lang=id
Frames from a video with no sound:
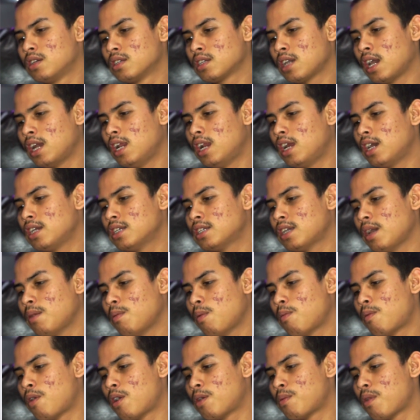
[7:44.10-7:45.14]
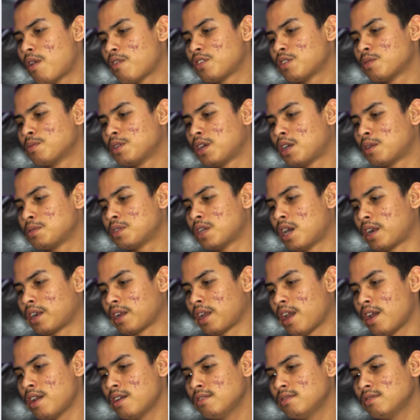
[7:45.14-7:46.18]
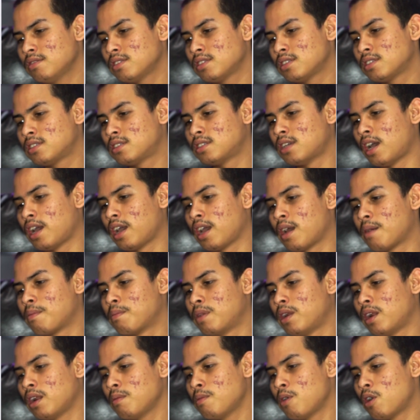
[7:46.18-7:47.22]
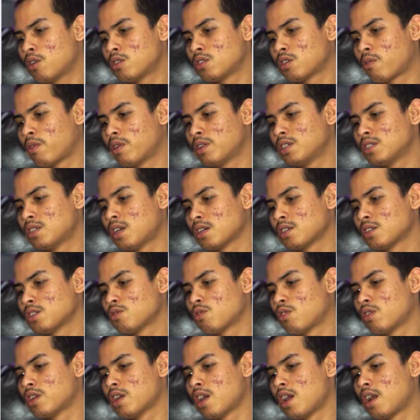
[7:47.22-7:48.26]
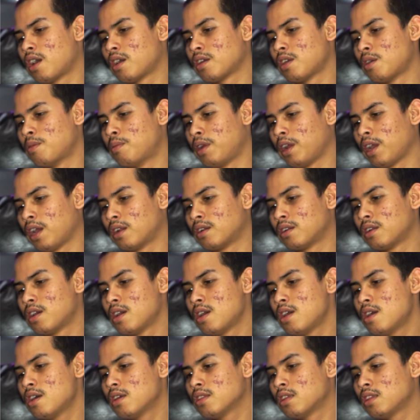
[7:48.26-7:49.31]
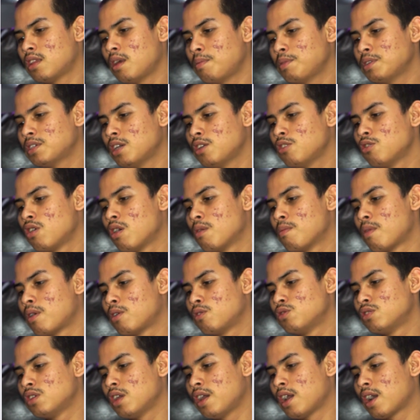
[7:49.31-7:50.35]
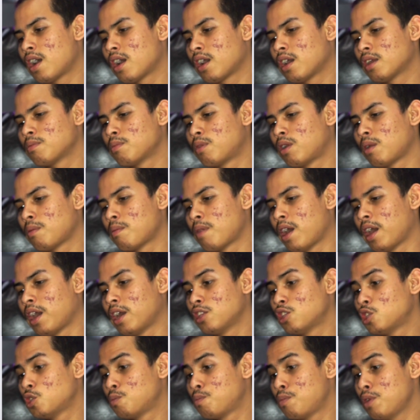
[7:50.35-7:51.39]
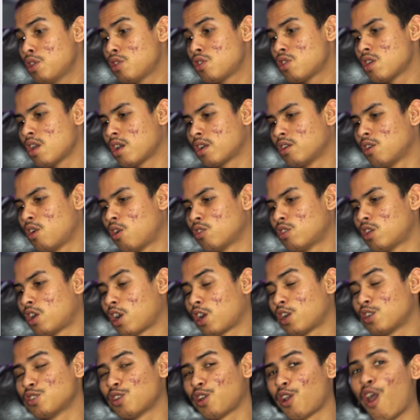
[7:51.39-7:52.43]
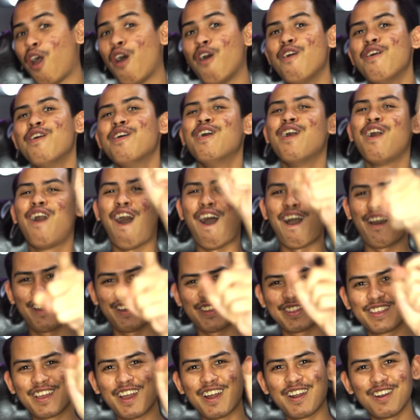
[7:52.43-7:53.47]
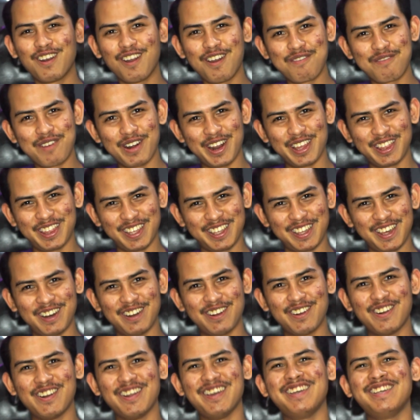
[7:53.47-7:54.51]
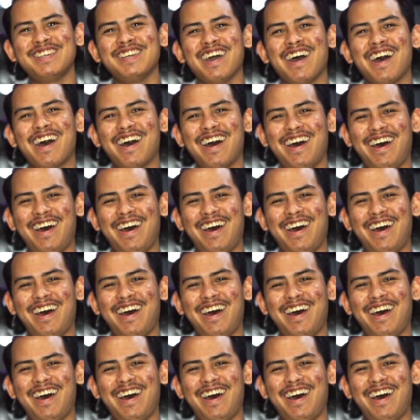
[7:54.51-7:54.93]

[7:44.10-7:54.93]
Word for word: Sekali lagi saya memohon maaf sebesar-besarnya. Saya menerima konsekuensi sanksi sosial yang saya berikan. Tetapi saya juga manusia yang kaget menerima head speech yang dilontarkan saya. Kaget kan lo menetizen Indonesia?